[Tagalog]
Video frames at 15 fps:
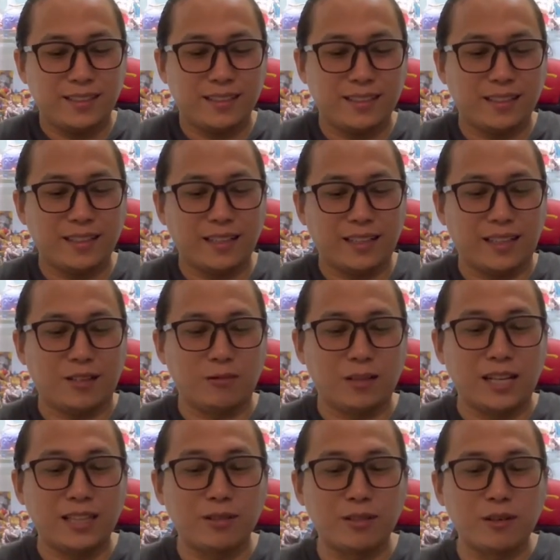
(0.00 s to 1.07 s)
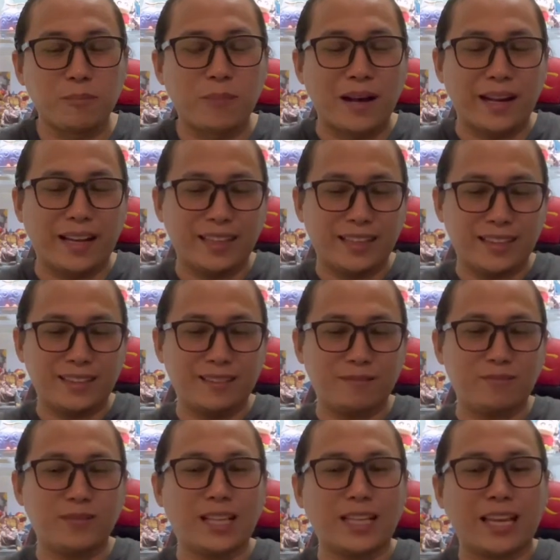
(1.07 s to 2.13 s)
Ah, wala na ulit yung pang-edit.
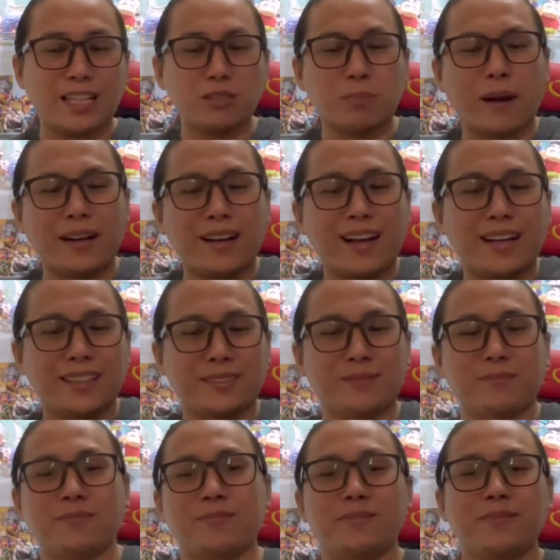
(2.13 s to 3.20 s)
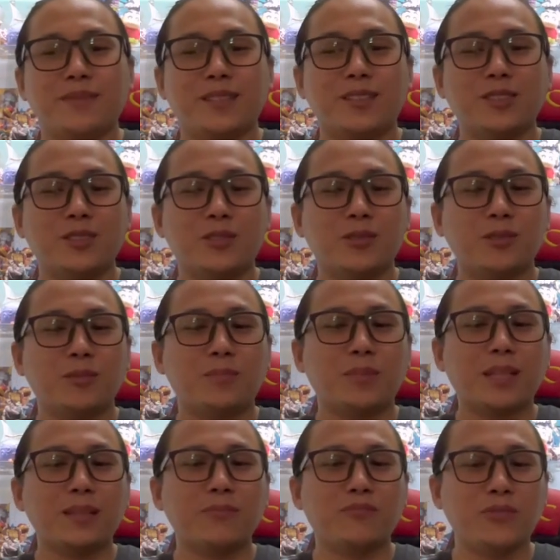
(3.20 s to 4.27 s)
Nag-expire na. So,
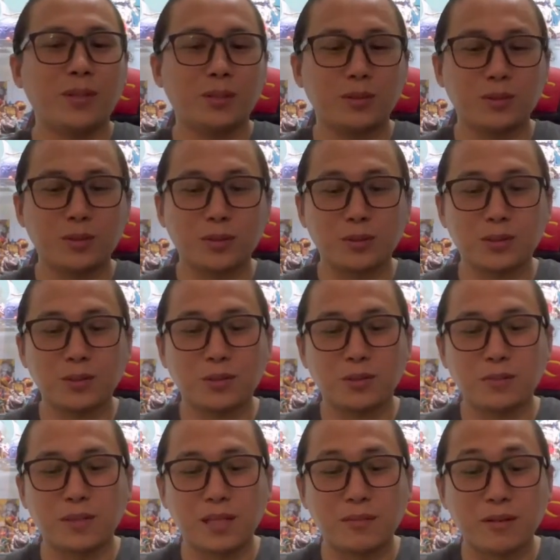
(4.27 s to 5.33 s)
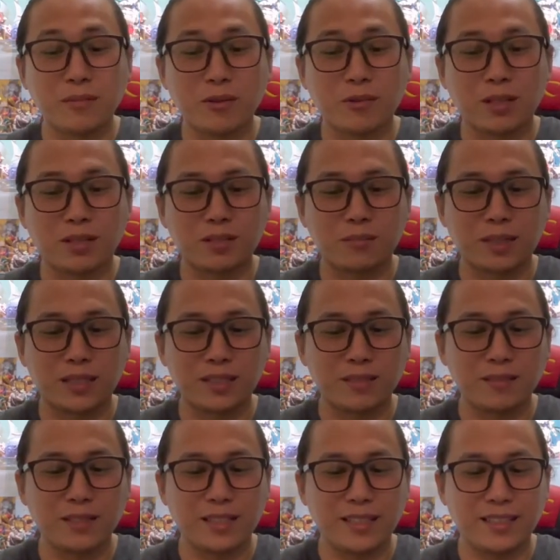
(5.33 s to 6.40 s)
pag pinost ko to siguro malamang may watermark na
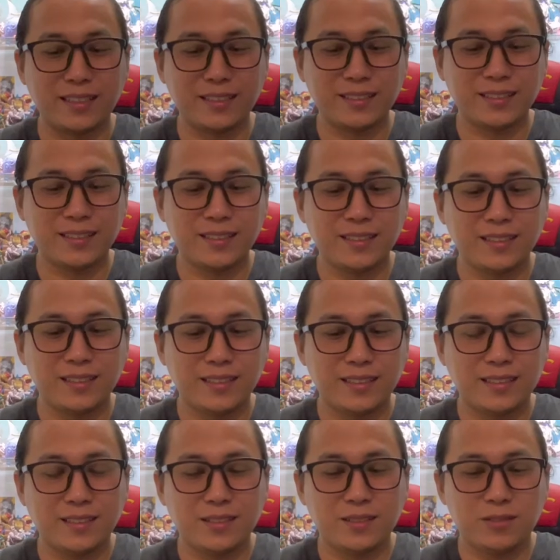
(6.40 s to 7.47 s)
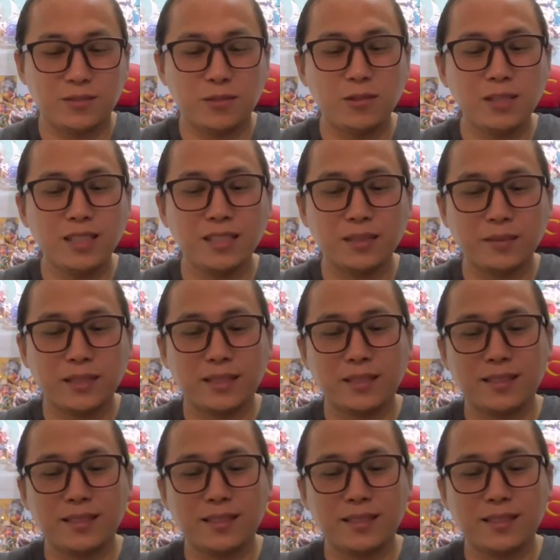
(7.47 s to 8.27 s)
ulit. Okay lang naman.